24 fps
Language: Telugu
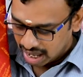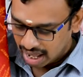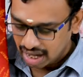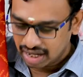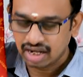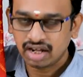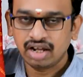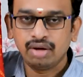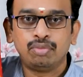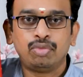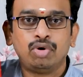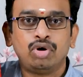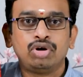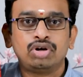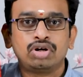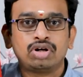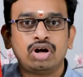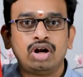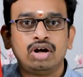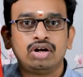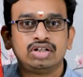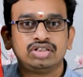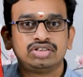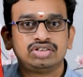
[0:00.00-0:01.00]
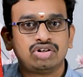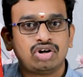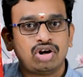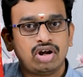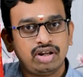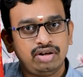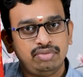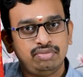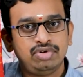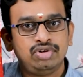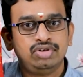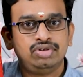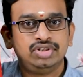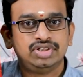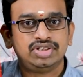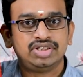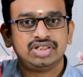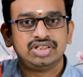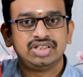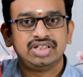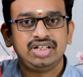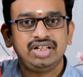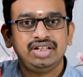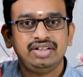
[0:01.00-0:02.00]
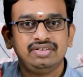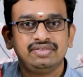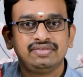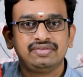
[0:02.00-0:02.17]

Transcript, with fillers: అలాగే బార్డర్ కాంట్రాస్ట్ రాయల్ బ్లూ వస్తుంది